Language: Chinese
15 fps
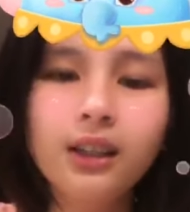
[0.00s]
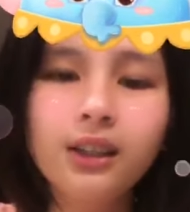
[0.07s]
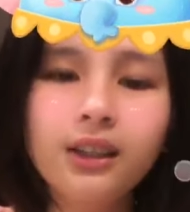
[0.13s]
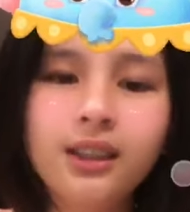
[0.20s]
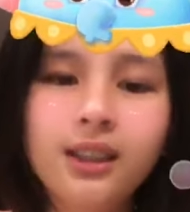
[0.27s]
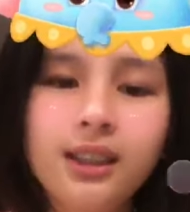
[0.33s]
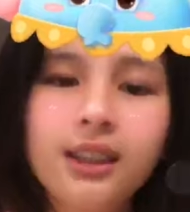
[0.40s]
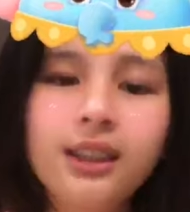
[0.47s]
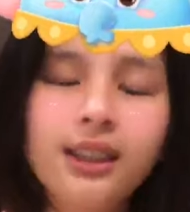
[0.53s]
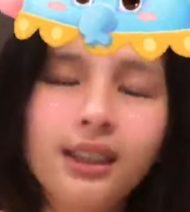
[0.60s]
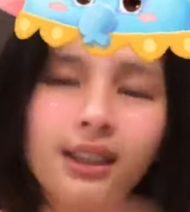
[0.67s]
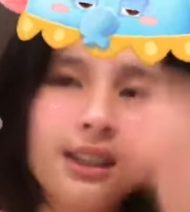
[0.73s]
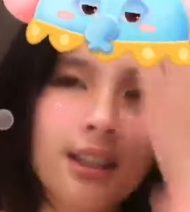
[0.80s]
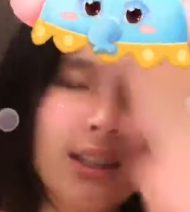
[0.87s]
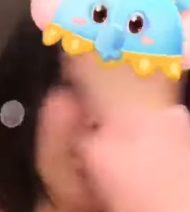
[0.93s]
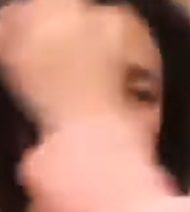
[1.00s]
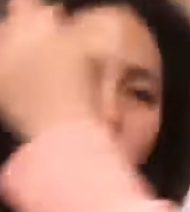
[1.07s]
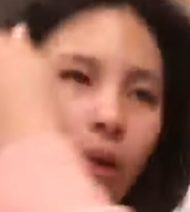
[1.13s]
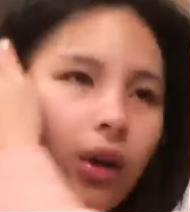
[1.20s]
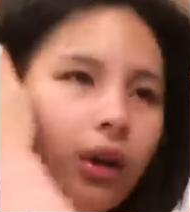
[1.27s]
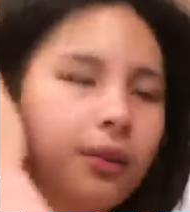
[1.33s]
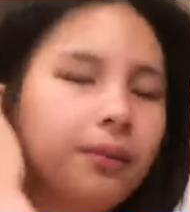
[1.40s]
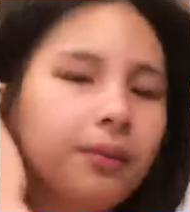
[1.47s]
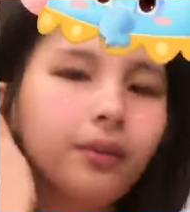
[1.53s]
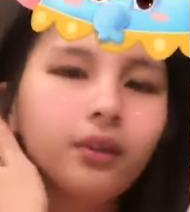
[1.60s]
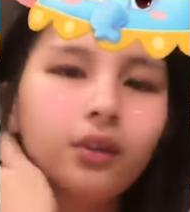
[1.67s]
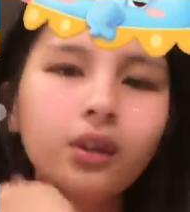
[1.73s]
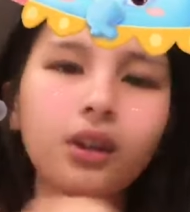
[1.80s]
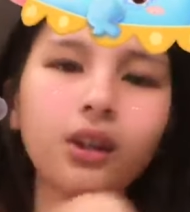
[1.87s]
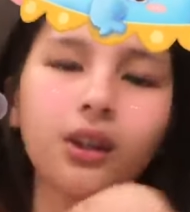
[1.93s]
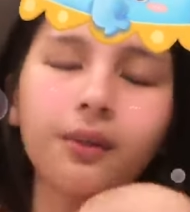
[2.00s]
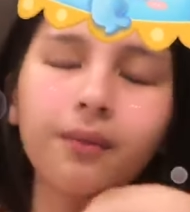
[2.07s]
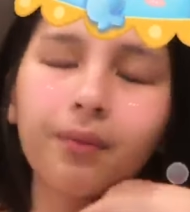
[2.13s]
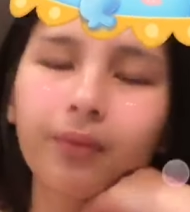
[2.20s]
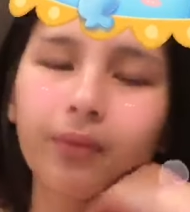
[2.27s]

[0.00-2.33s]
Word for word: 十几次有了，就是